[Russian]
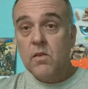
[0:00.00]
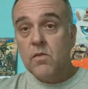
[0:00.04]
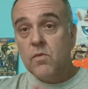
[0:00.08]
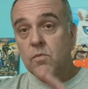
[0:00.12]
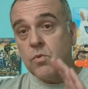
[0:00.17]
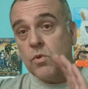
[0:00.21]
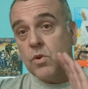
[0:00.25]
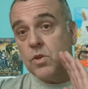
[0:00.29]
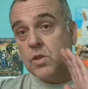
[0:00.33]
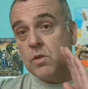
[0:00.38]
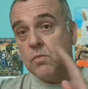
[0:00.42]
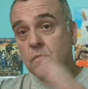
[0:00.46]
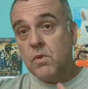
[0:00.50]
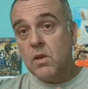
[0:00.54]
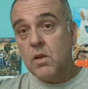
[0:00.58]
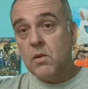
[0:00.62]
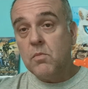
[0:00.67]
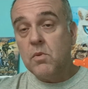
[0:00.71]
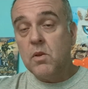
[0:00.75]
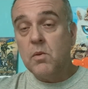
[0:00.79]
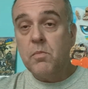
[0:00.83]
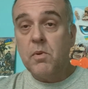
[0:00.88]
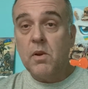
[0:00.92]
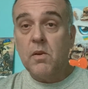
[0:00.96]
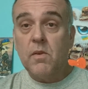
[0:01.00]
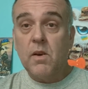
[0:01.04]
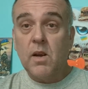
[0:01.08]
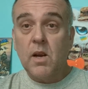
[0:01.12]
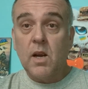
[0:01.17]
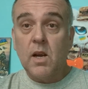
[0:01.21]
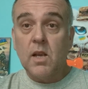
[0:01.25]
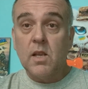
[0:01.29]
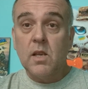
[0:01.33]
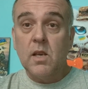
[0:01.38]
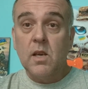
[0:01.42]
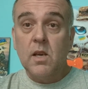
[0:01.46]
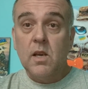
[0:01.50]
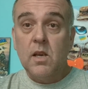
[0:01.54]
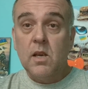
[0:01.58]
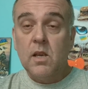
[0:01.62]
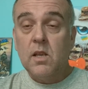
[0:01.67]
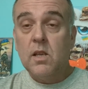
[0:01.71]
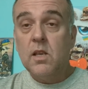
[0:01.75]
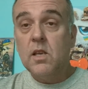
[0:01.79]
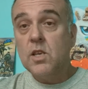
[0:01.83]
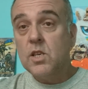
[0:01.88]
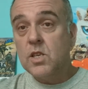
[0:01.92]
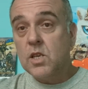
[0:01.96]
Впрочем, им не привыкать.
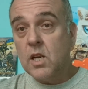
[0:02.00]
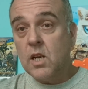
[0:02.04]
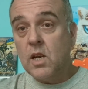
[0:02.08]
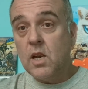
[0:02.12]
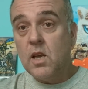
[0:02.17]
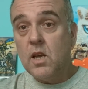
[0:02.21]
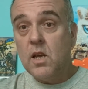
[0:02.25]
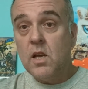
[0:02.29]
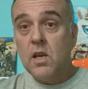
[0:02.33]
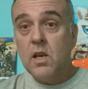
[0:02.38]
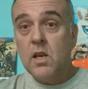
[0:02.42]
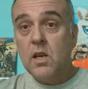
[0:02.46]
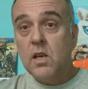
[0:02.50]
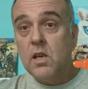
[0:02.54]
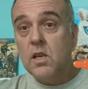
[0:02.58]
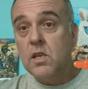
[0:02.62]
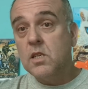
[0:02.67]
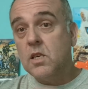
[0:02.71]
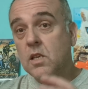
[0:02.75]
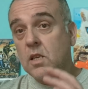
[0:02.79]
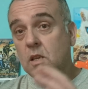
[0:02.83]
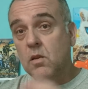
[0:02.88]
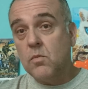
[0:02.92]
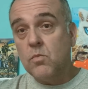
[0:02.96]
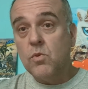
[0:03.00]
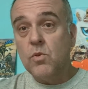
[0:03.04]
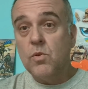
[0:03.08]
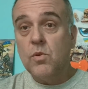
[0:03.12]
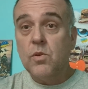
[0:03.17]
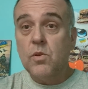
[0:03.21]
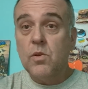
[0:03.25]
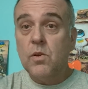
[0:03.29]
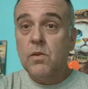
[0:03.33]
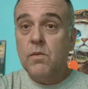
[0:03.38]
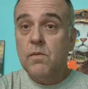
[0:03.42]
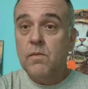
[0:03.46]
Не жили, и жить не будут.